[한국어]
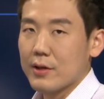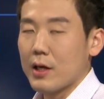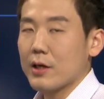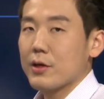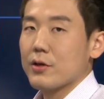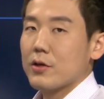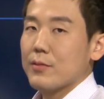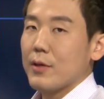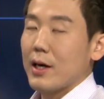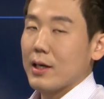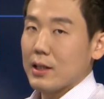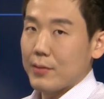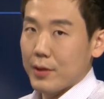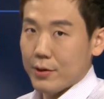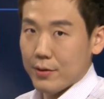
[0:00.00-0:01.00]
아니, 그러면
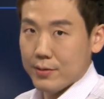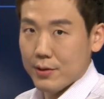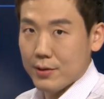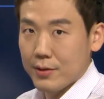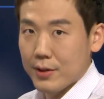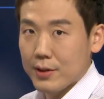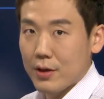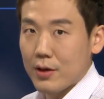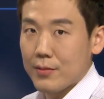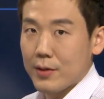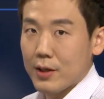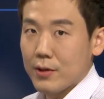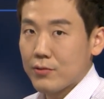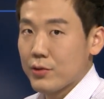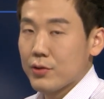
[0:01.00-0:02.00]
하나밖에 없을 거예요,
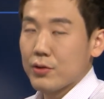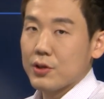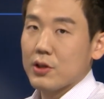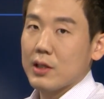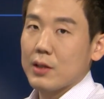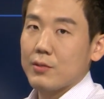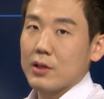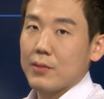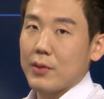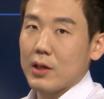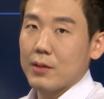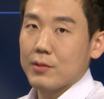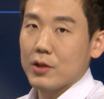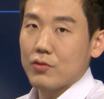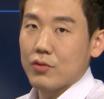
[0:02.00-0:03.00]
설마. 우리도 쳐다보다,
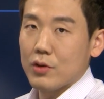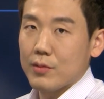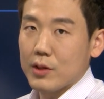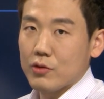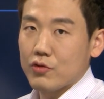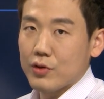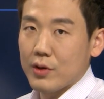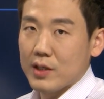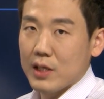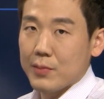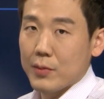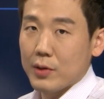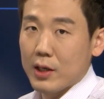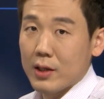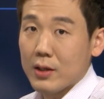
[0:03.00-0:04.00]
바라보다, 둘러보다, 구경하다,
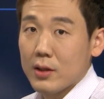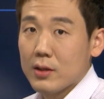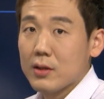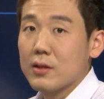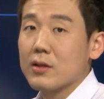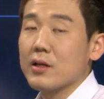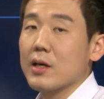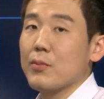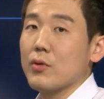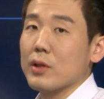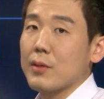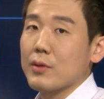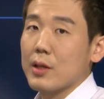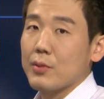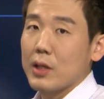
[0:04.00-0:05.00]
살펴보다 등등의
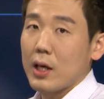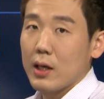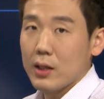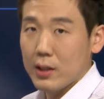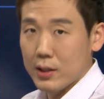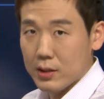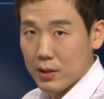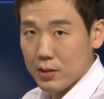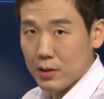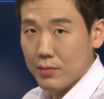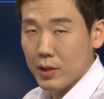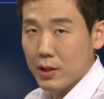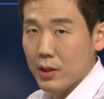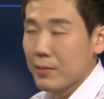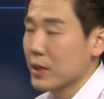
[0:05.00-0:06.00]
보다, 보다, 보다가 있지
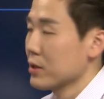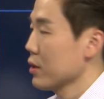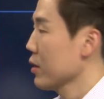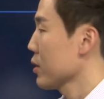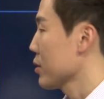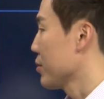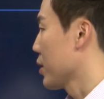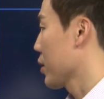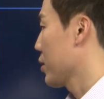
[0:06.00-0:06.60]
않습니까? 마찬가지입니다.